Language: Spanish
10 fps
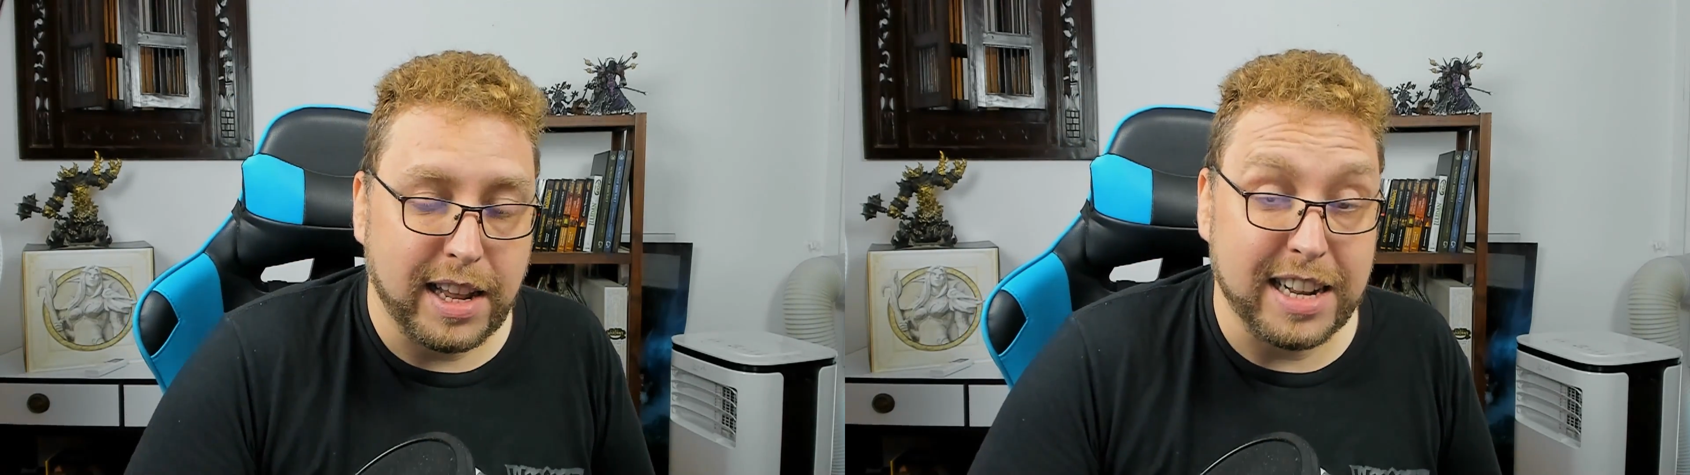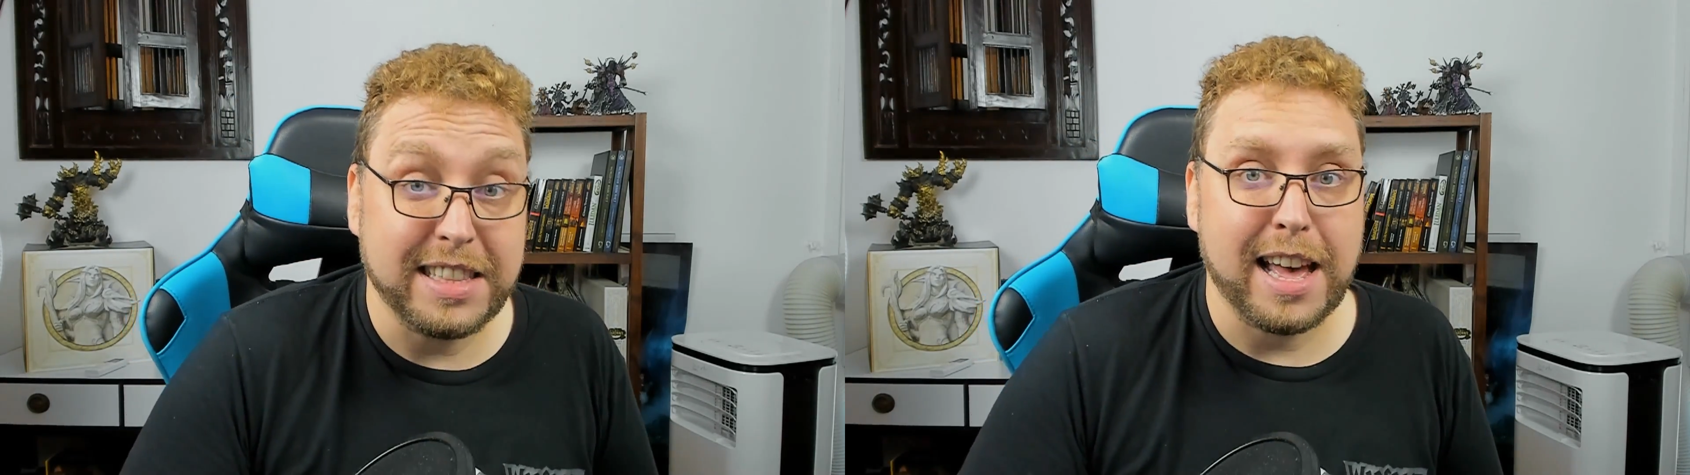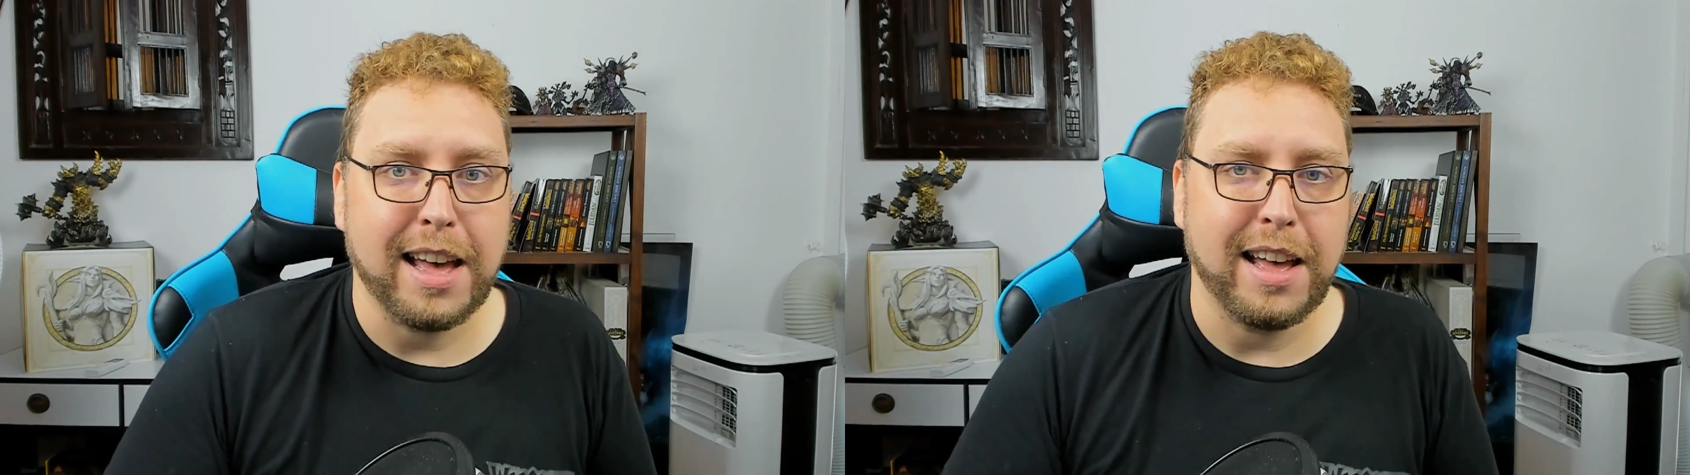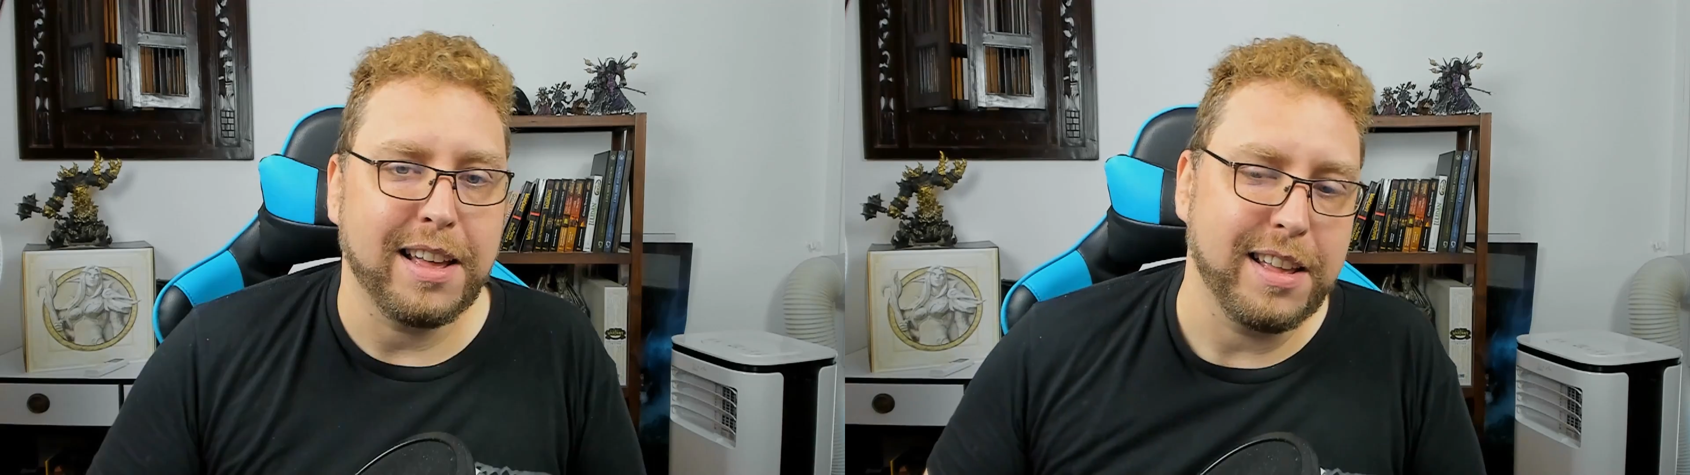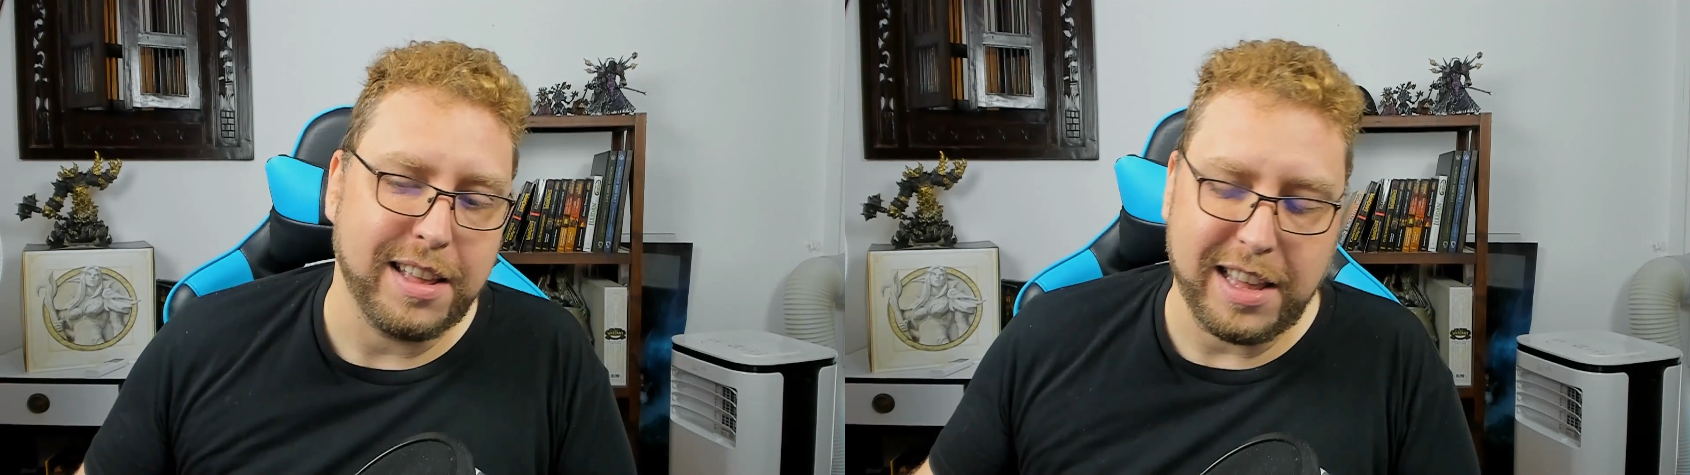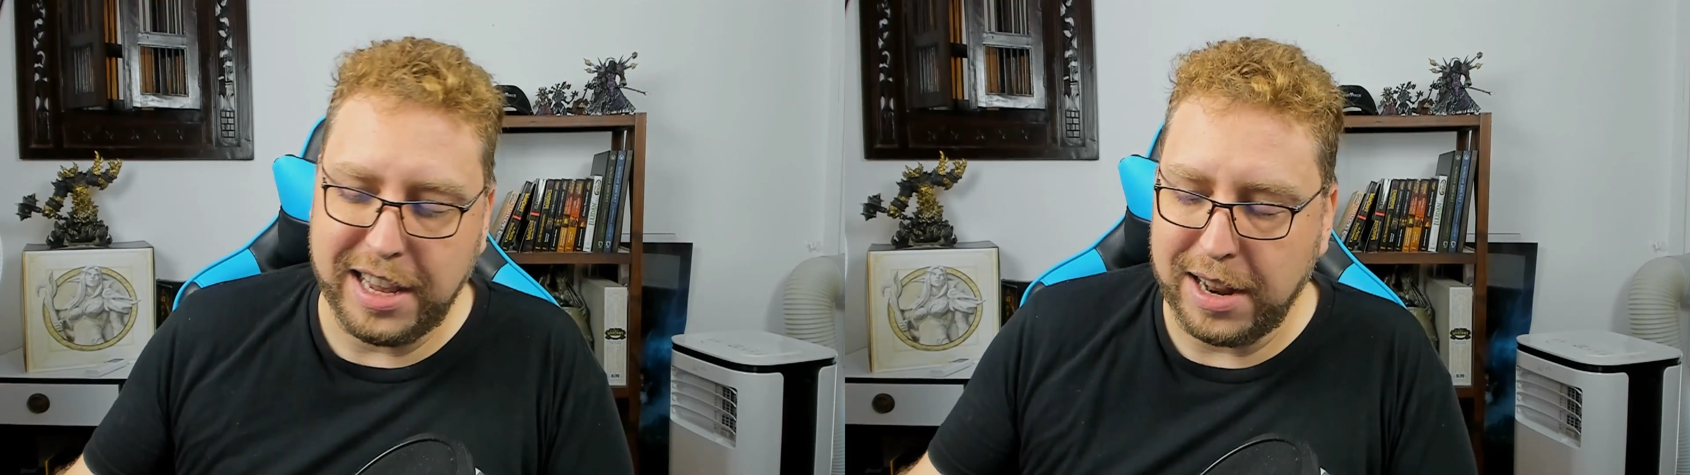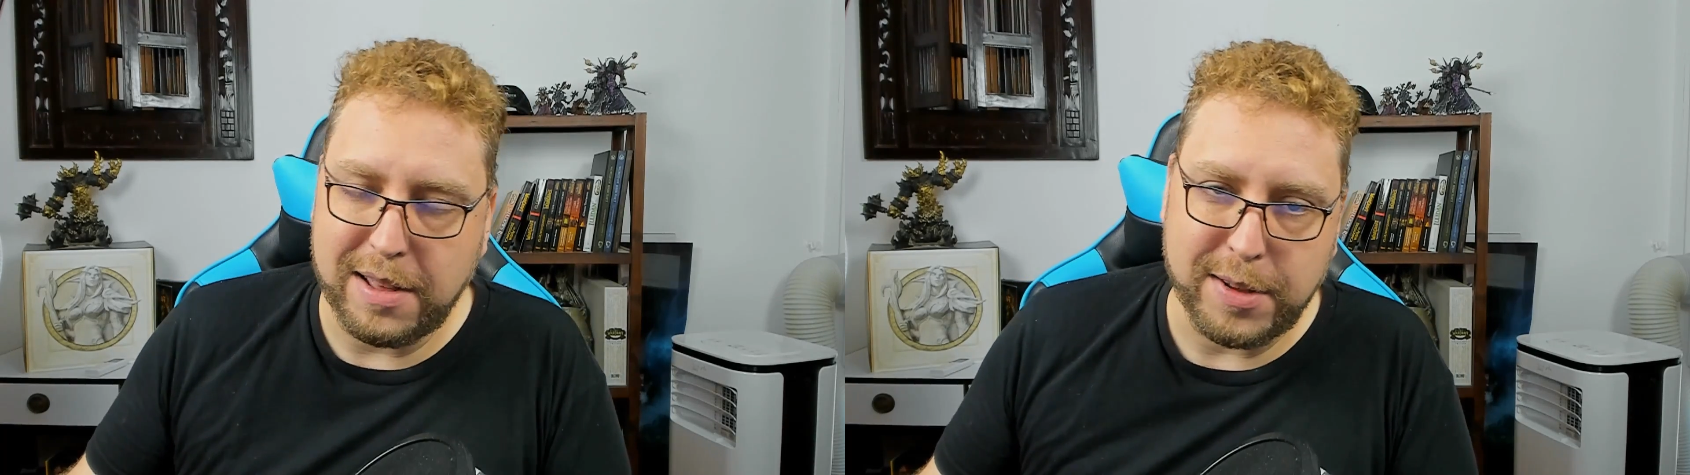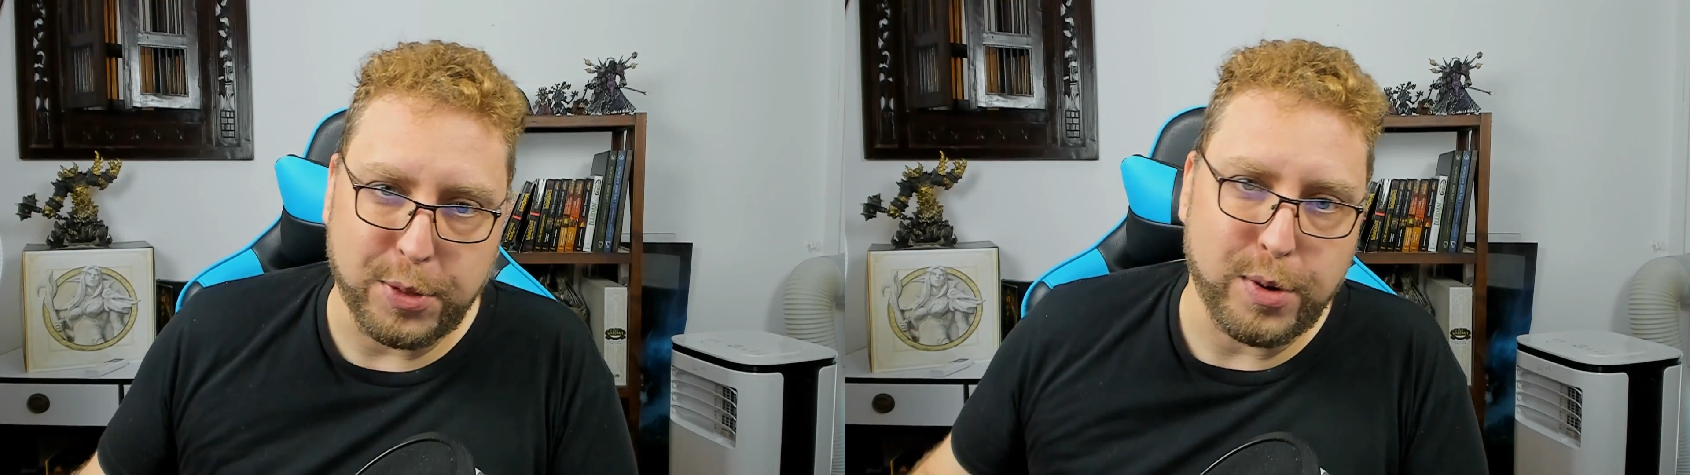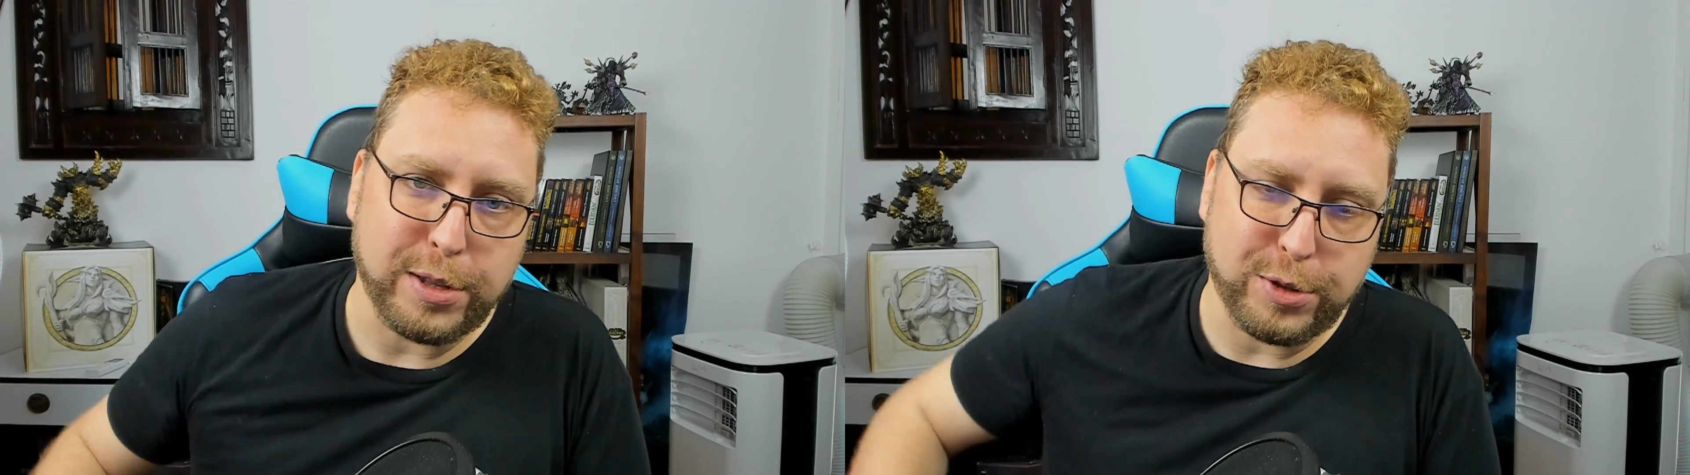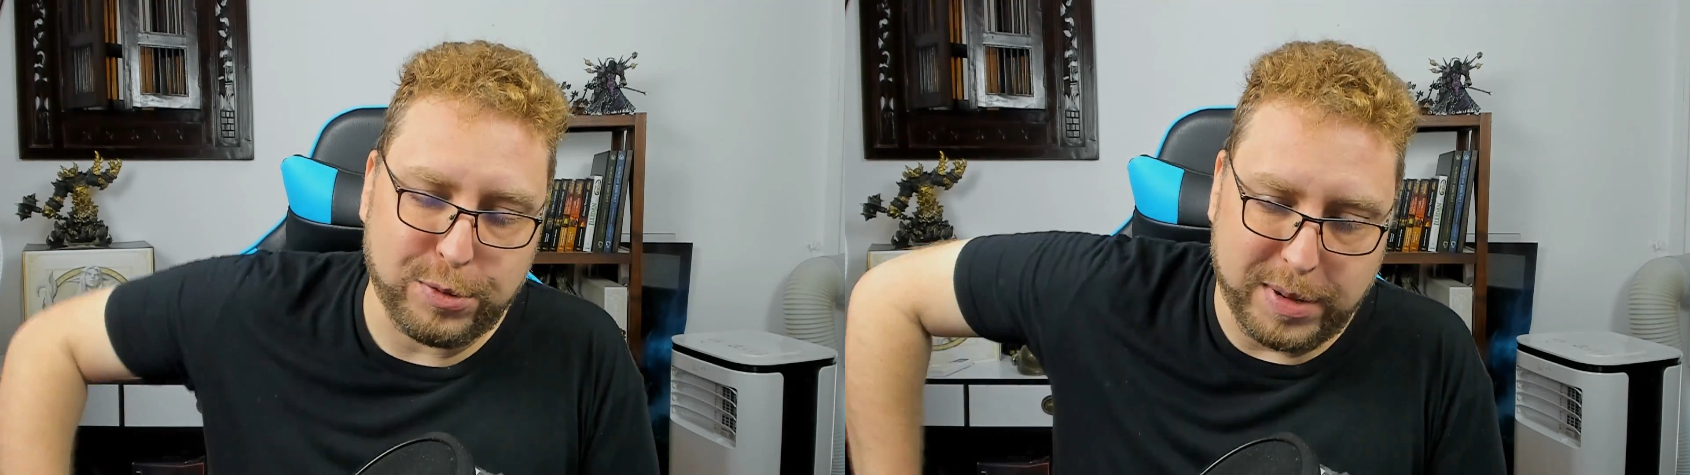esta increíble aventura
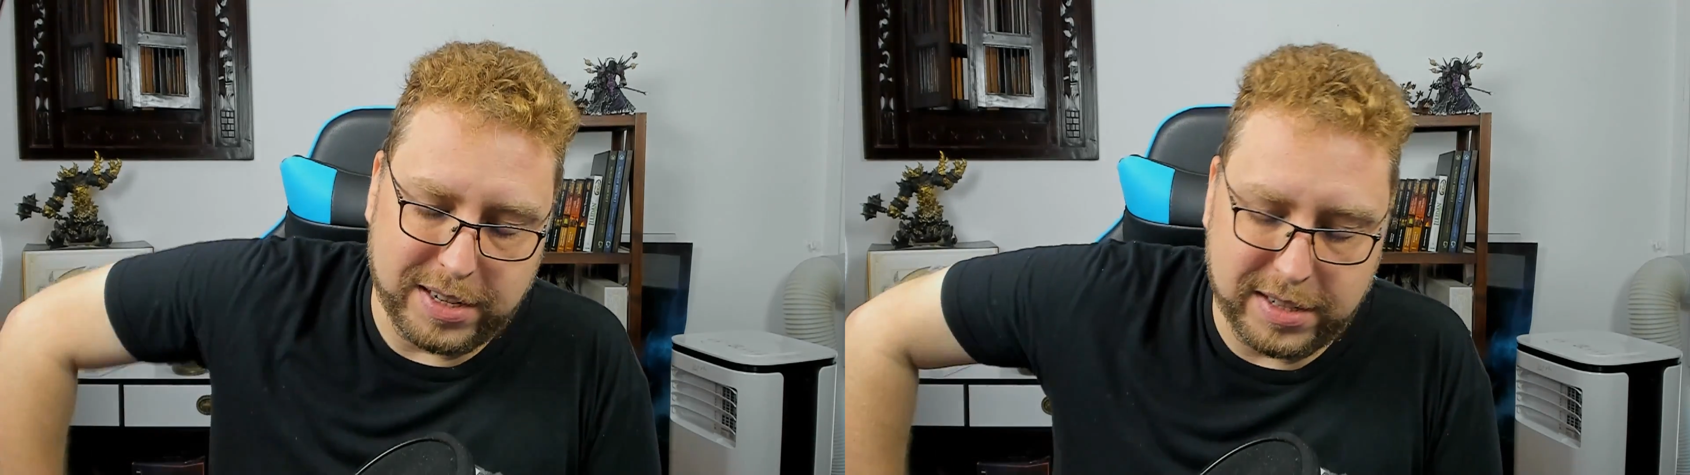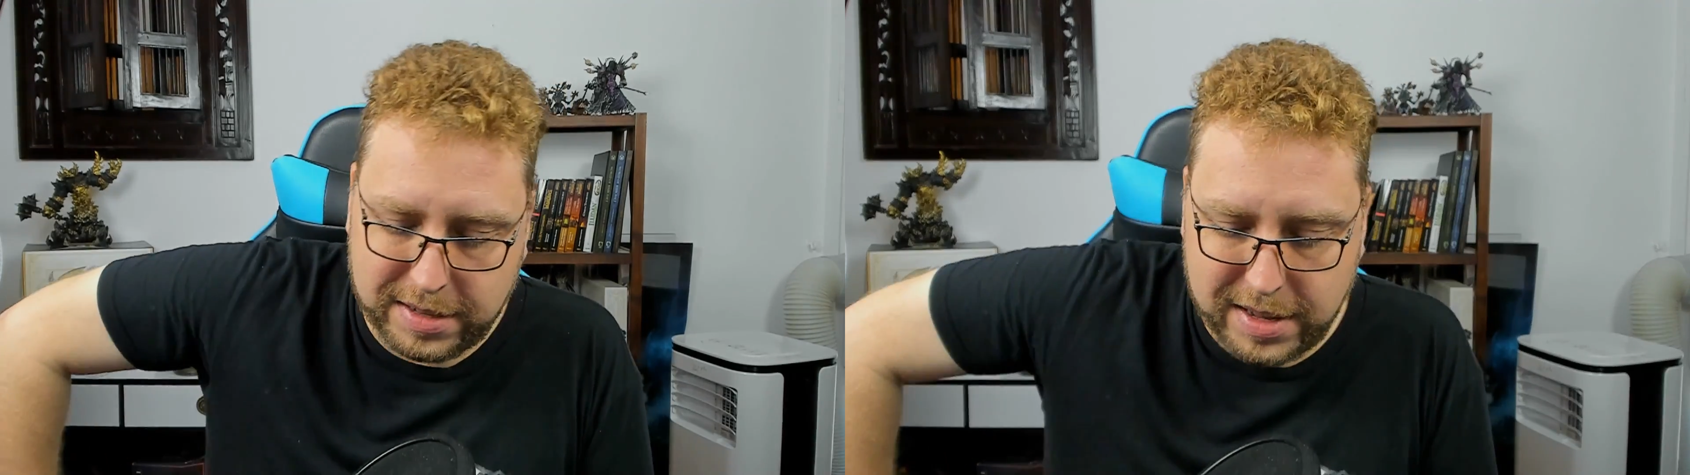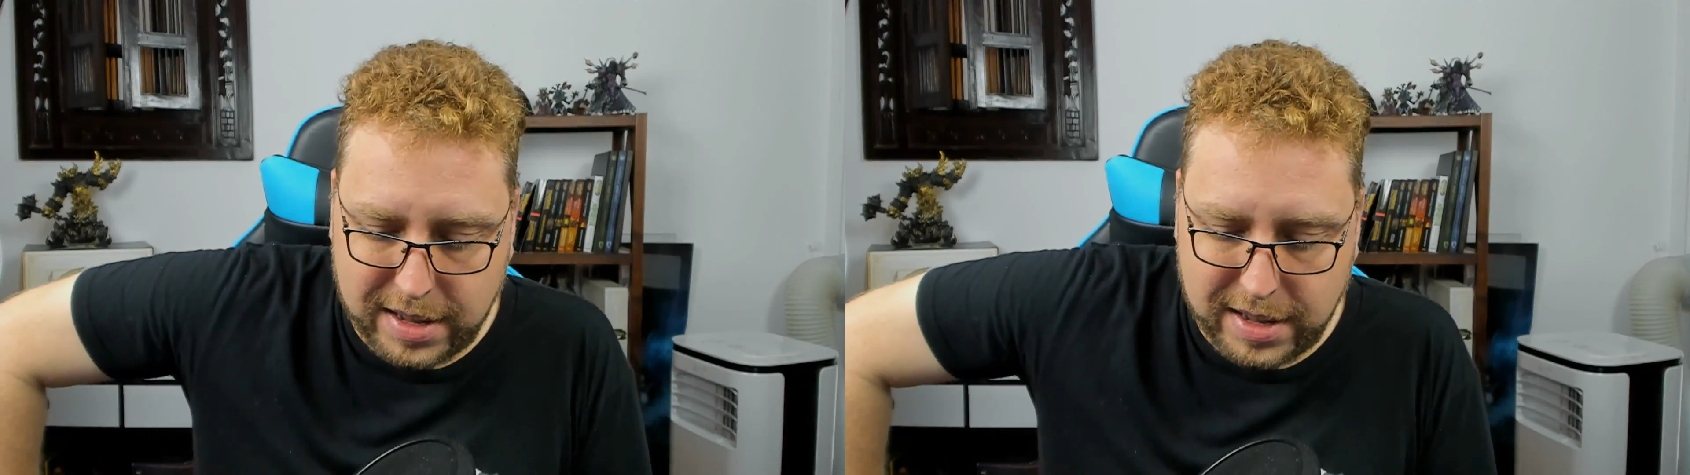estos meses.